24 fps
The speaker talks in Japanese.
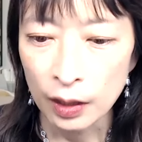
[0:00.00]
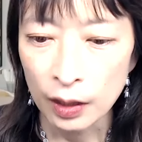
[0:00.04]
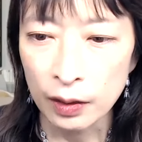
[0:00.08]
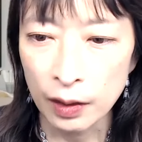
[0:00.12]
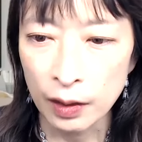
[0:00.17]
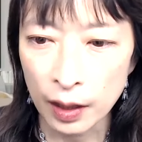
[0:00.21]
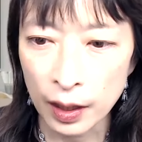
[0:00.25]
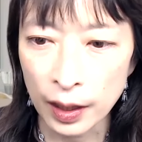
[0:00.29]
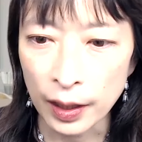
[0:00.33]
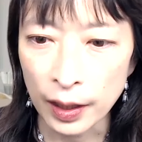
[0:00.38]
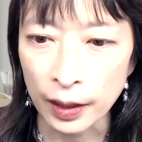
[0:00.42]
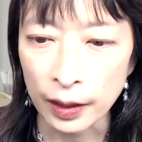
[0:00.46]

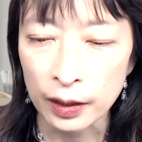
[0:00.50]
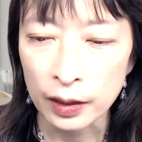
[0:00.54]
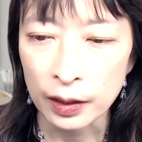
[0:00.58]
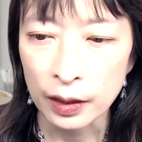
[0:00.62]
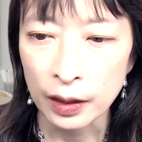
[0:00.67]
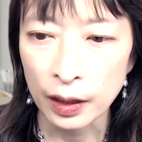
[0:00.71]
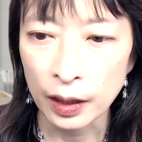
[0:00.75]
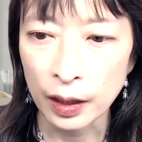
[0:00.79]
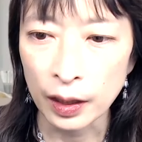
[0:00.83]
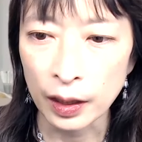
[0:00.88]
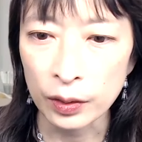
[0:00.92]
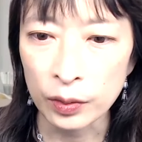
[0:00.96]
で、
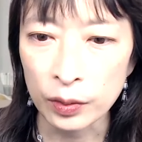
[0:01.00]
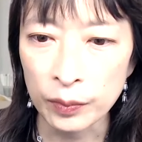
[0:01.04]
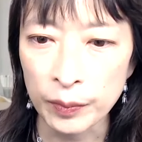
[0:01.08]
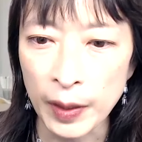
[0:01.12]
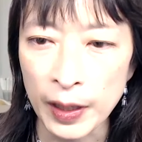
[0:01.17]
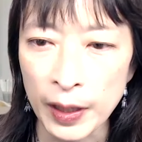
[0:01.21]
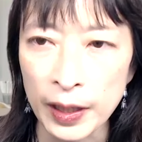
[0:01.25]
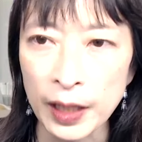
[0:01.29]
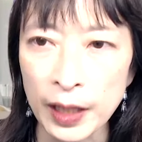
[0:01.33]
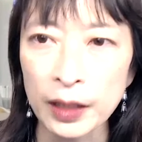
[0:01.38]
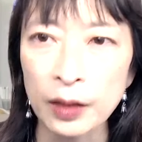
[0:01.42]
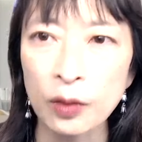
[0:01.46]
えっ、ー、と、
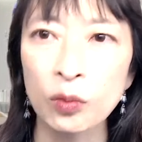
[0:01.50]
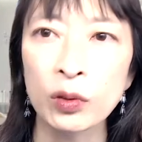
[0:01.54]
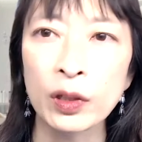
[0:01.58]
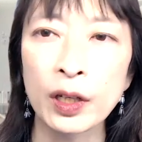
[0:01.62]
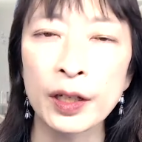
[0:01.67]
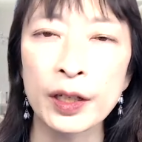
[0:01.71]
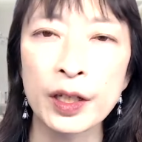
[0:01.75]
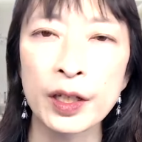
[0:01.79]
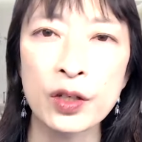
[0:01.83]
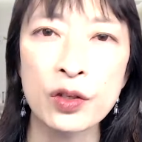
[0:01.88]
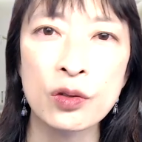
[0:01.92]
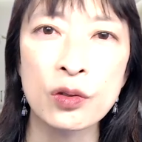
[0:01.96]
まあ、なんでこ
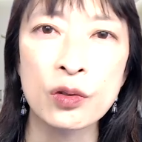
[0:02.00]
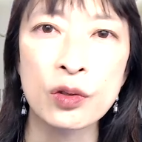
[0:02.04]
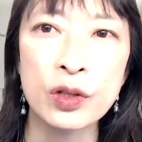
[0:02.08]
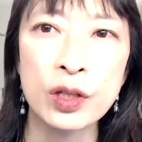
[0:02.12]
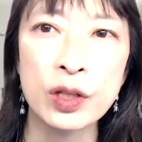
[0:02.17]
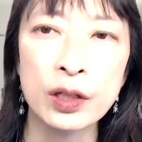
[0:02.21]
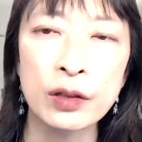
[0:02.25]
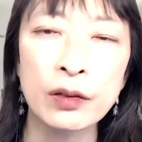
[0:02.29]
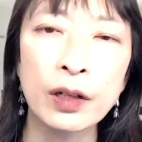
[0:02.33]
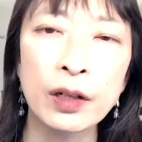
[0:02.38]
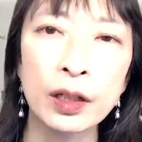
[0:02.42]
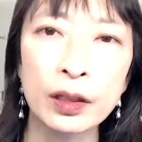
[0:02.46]
の話をし
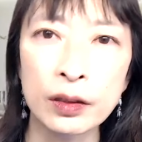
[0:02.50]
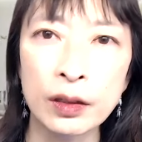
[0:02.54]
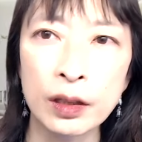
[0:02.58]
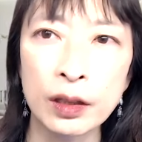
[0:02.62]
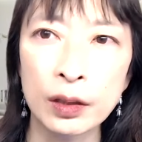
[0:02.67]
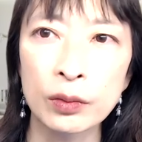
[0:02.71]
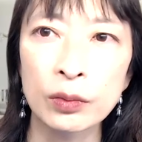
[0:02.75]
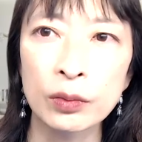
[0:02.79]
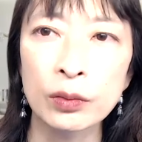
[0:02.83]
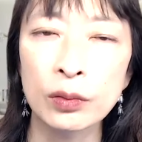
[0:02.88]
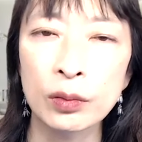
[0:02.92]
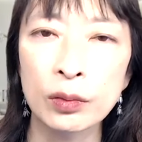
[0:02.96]
てるかっ
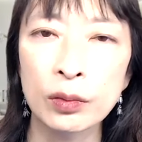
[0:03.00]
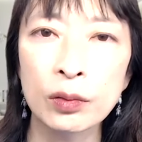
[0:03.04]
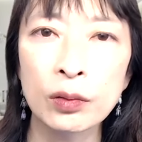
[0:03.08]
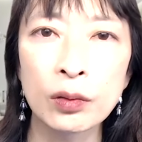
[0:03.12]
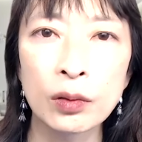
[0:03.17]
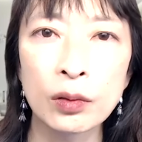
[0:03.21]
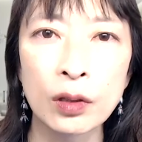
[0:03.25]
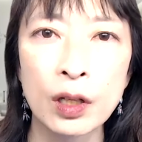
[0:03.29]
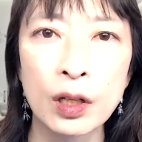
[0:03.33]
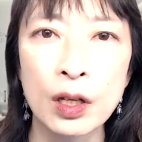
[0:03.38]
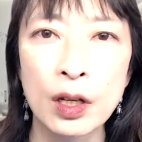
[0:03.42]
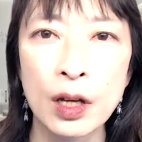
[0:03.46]
ていう
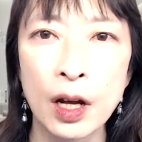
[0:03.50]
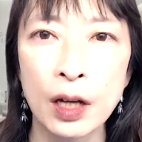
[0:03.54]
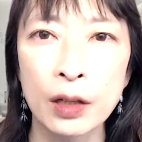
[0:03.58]
と、